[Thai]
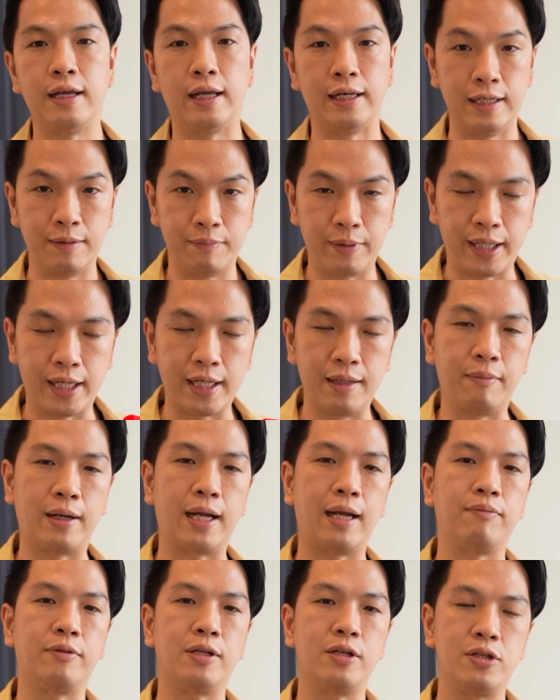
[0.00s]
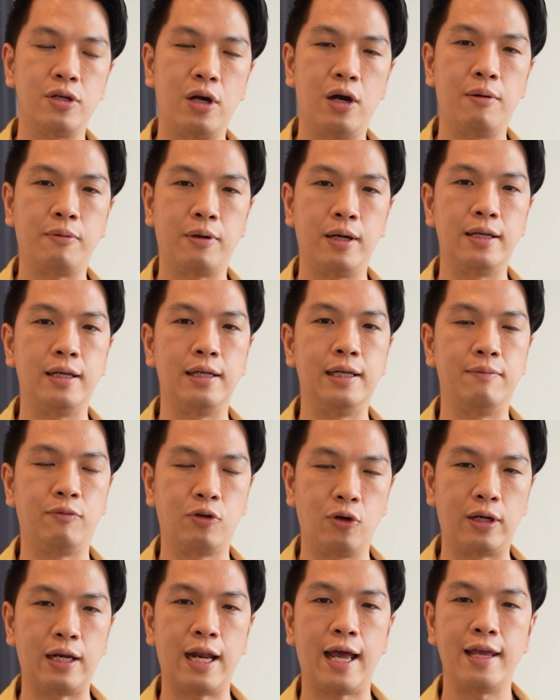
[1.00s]
อย่าลืมเหมือนเดิมครับ ถ้าชอบก็อย่าลืม
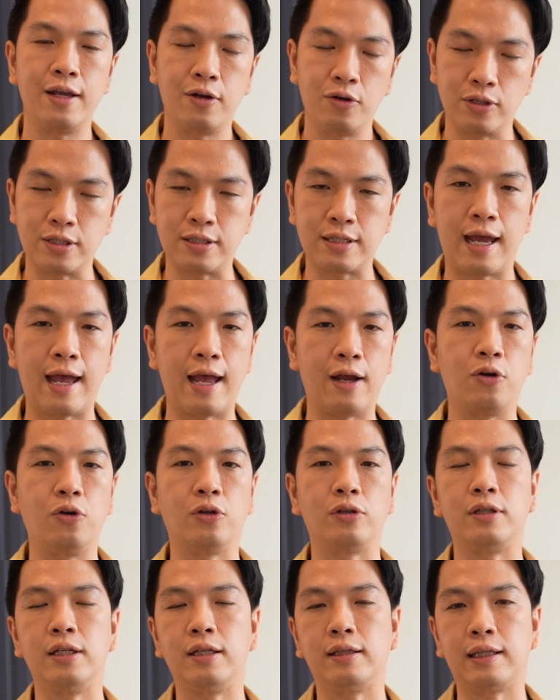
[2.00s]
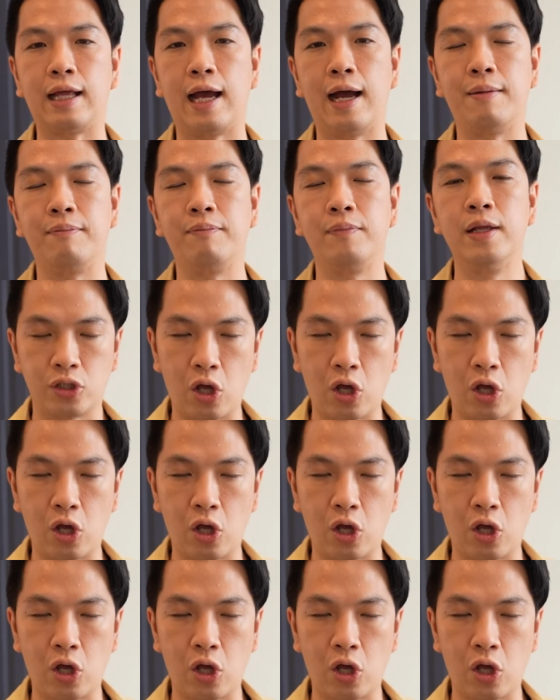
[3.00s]
กดไลค์กดแชร์กดติดตาม